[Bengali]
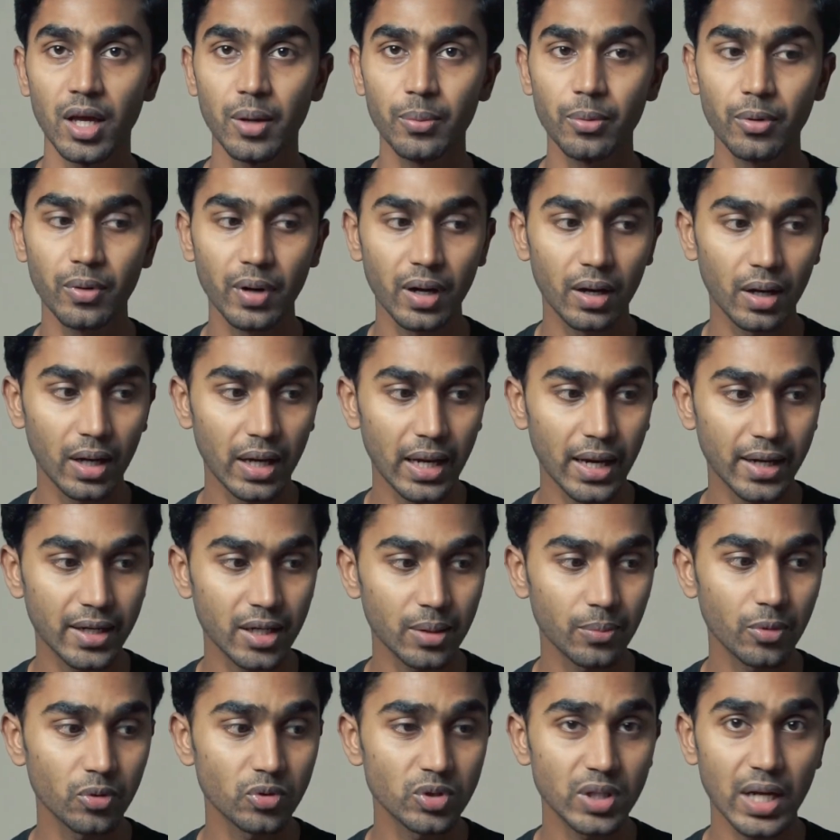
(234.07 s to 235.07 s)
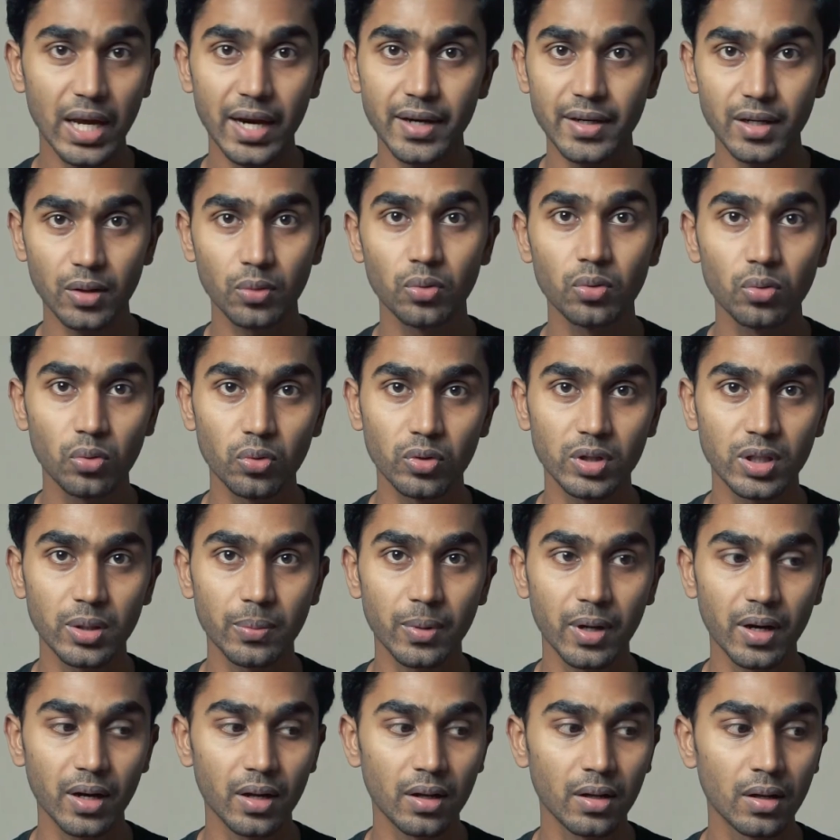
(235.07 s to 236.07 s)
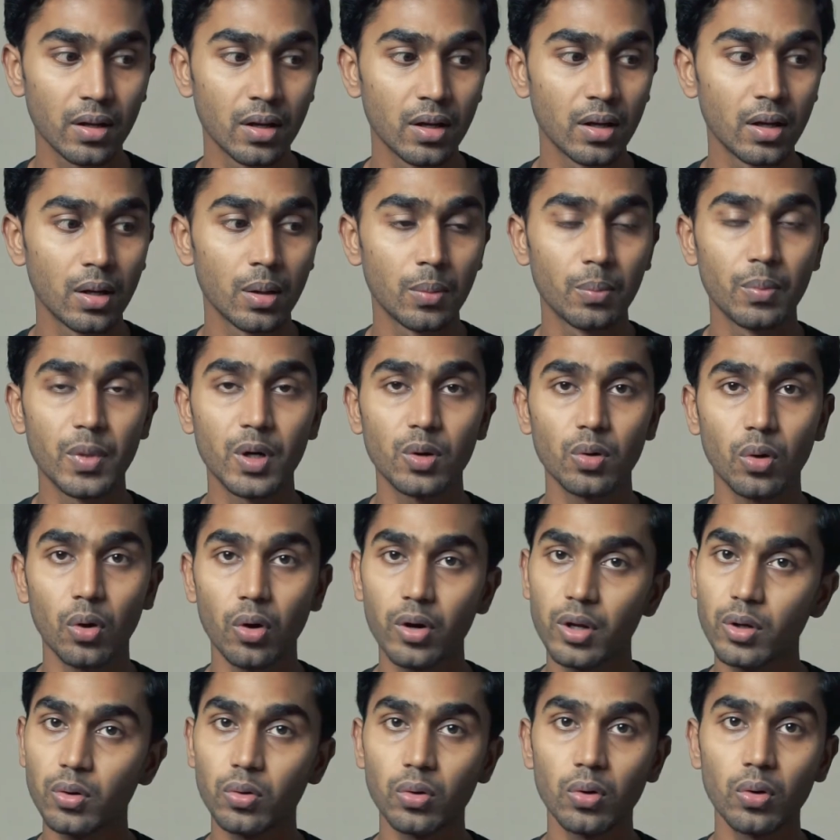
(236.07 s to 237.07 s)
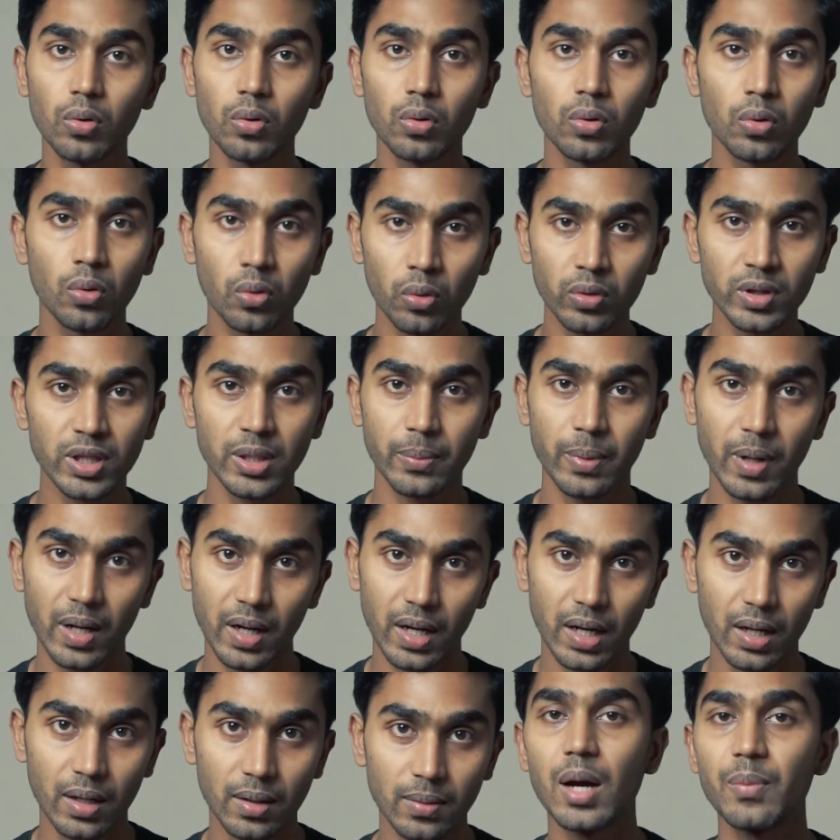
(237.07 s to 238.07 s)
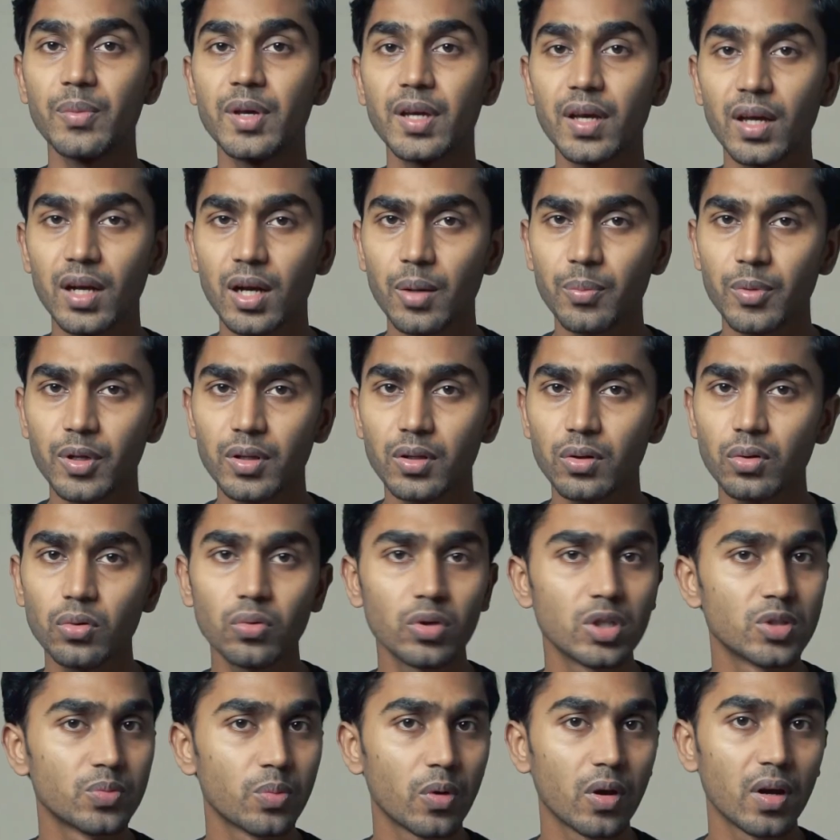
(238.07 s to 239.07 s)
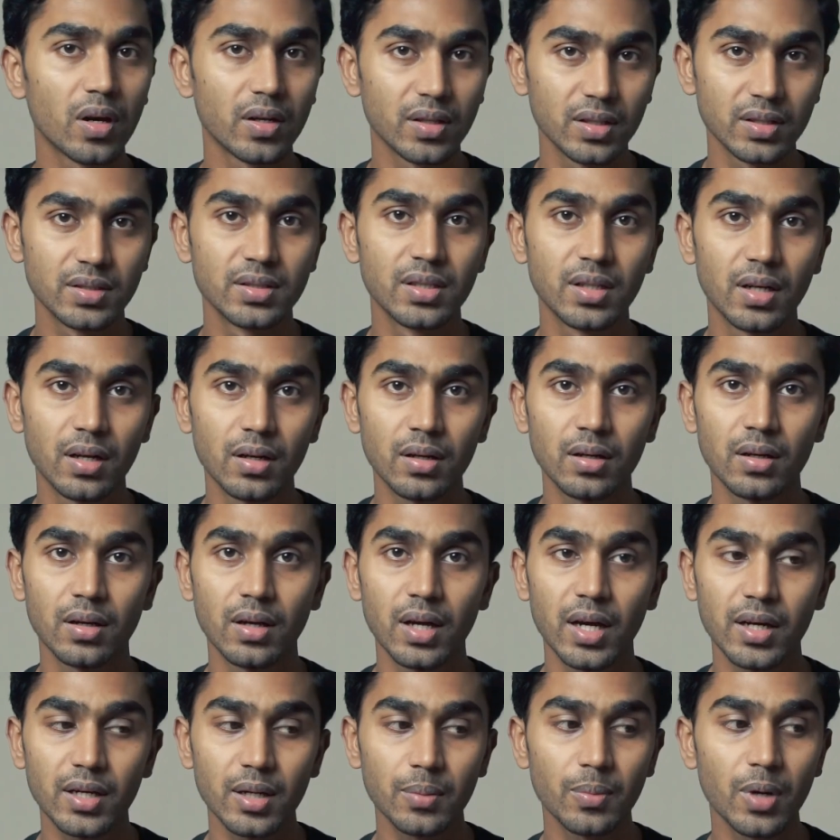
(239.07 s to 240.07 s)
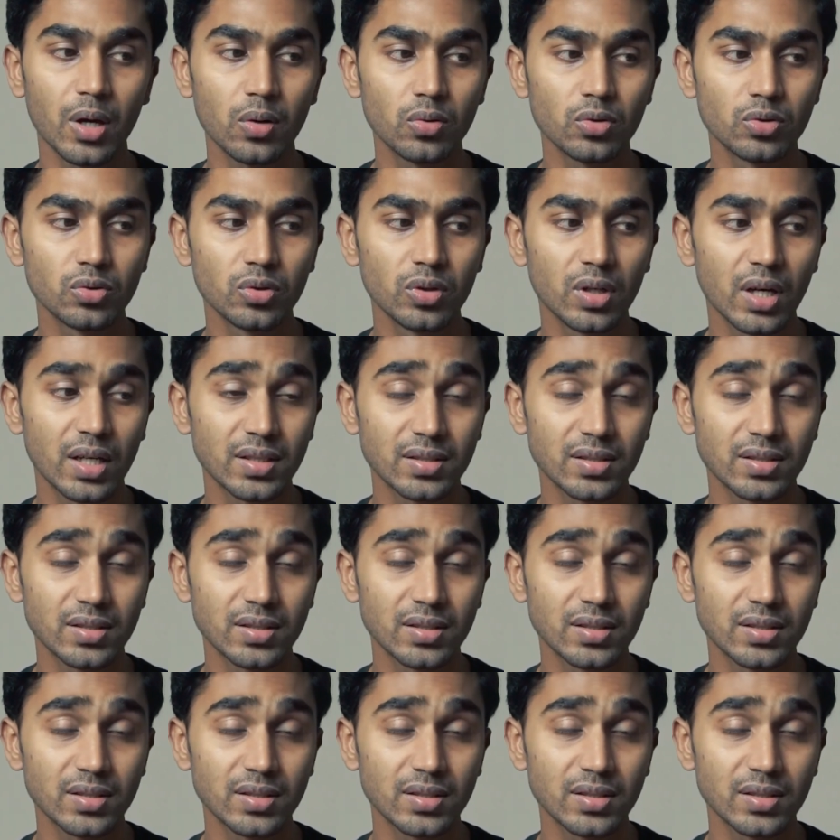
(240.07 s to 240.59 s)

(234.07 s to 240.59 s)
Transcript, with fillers: এবং একটা মানুষ একটা খুন করতে পারে বাট অনেকগুলো খুন করতে পারে না আমি এখানে আপনাদের কোনো স্পয়লার দিচ্ছি না একটা মানুষ যদি